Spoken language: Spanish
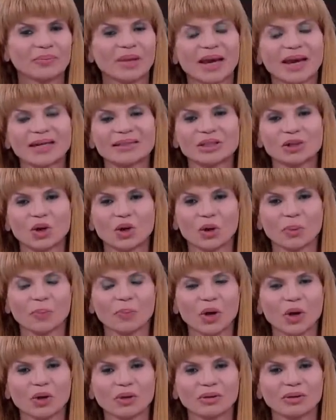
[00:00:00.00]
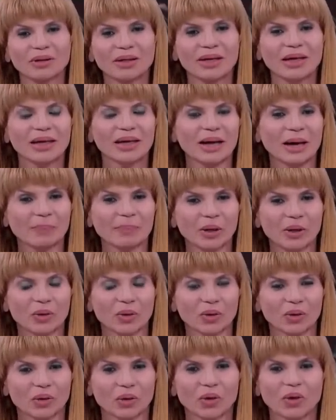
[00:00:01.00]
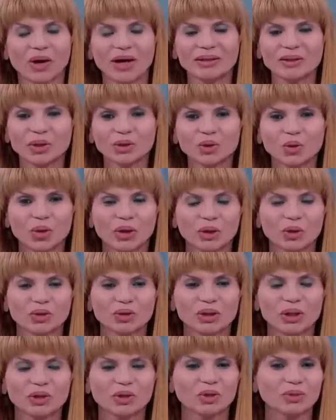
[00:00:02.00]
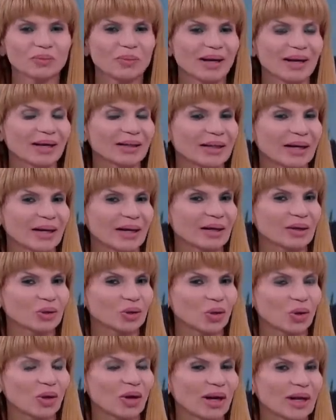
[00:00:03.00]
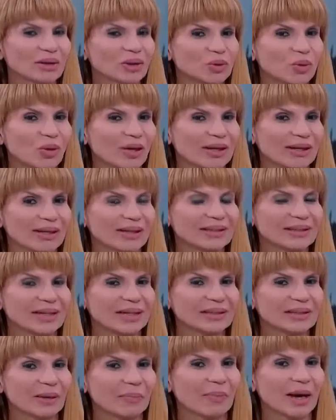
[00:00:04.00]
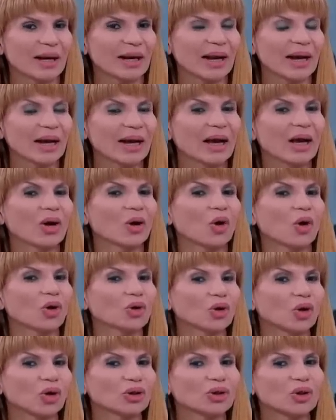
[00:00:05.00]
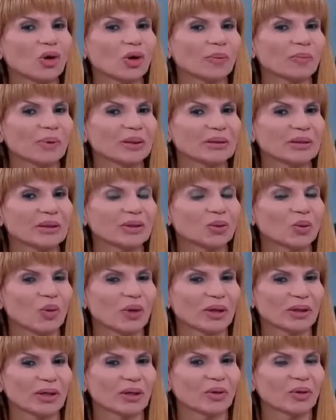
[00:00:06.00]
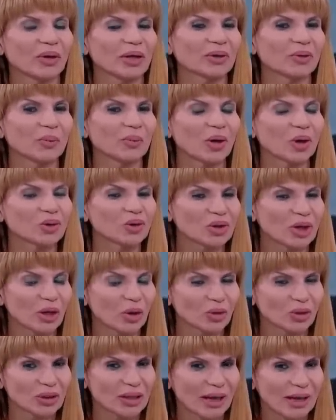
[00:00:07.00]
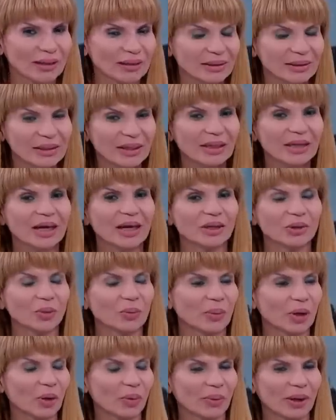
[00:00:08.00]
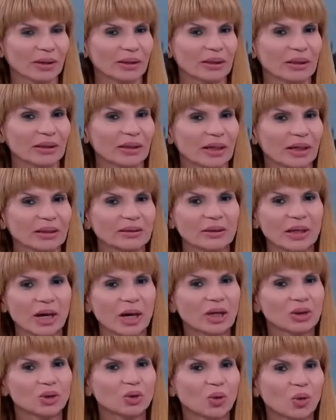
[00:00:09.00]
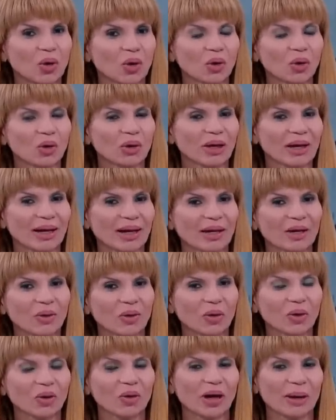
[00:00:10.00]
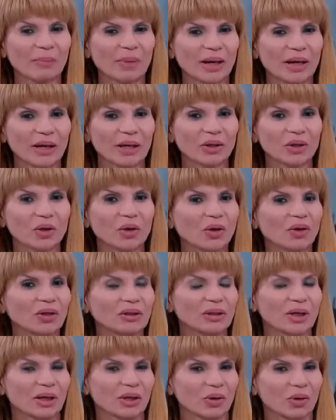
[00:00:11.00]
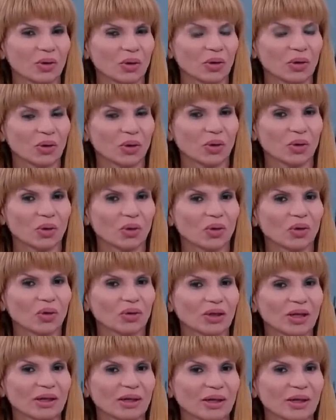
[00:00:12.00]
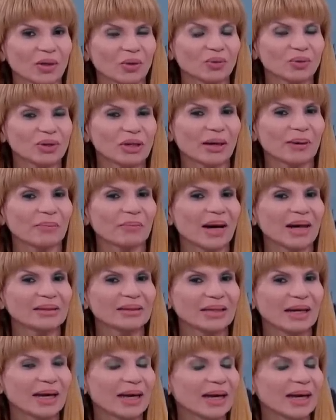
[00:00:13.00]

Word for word: Escorpión y Capricornio. Esos cuatro signos van a traer toda la suerte esta semana con dos golpes de suerte, con el número 06 y el número 23. Su color, el color amarillo y el color rojo, lo tienen que usar más